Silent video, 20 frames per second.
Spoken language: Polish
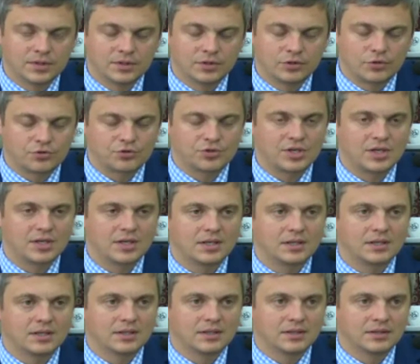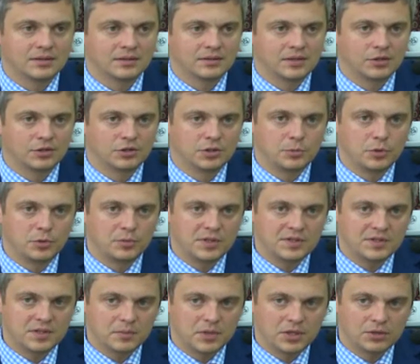to, że e, tego typu
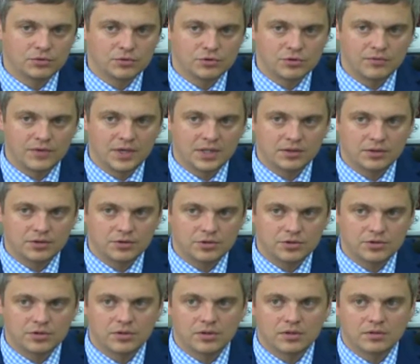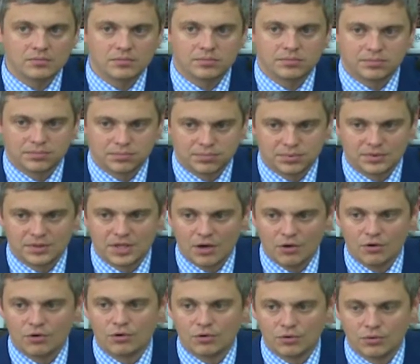miejsca mają dużą wartość, no, na
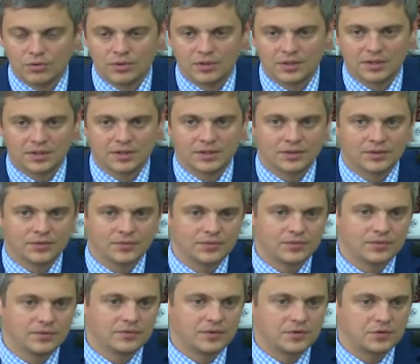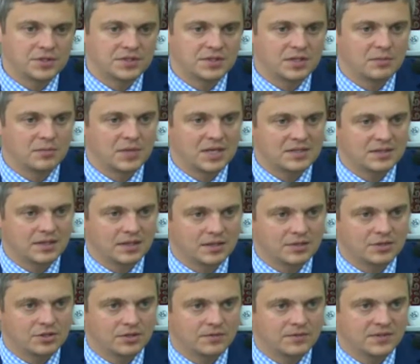ogół e, we wszystkich miastach,
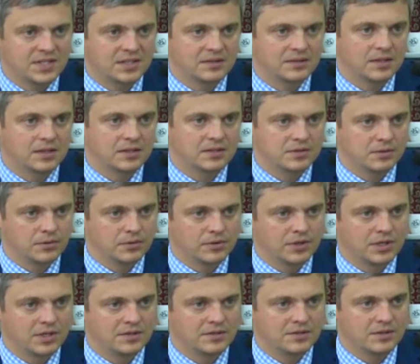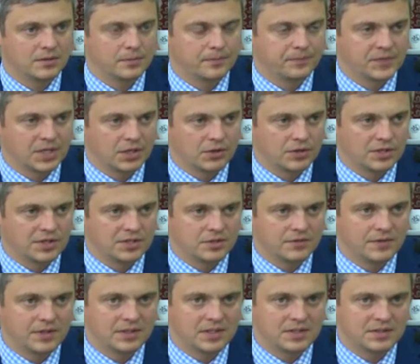gdzie w centrach są
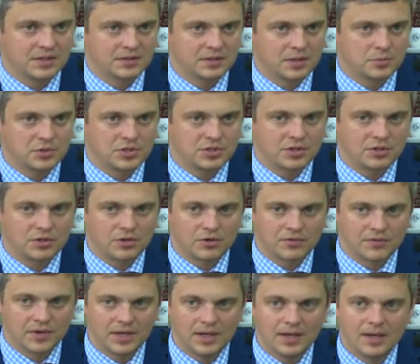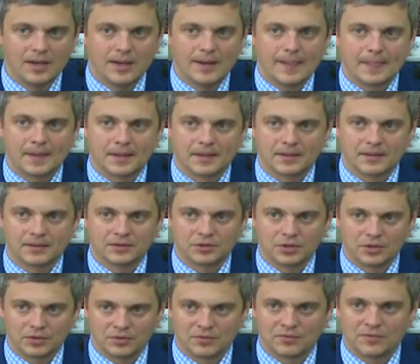organizowane centra przesiadkowe,
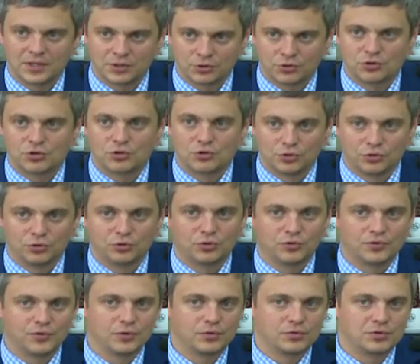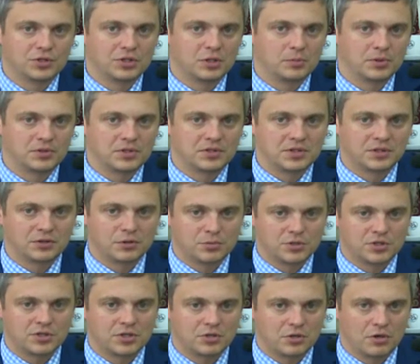to wartość gruntów użytych po to centrum
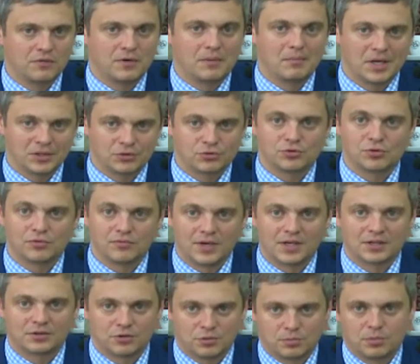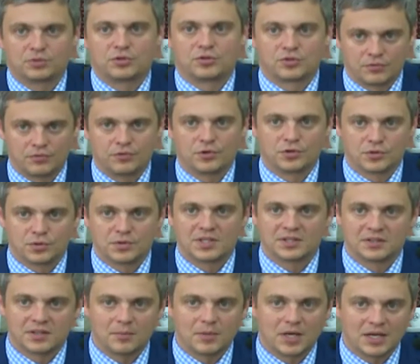przesiadkowe ma dużą wartość, bo to są w końcu
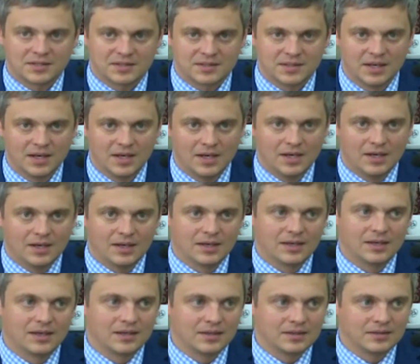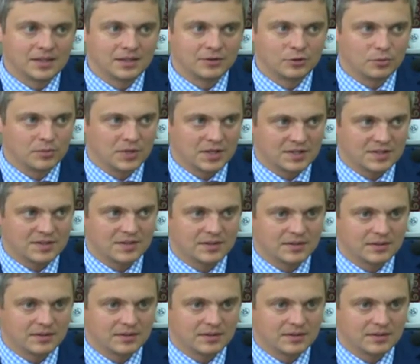centra miast. Natomiast,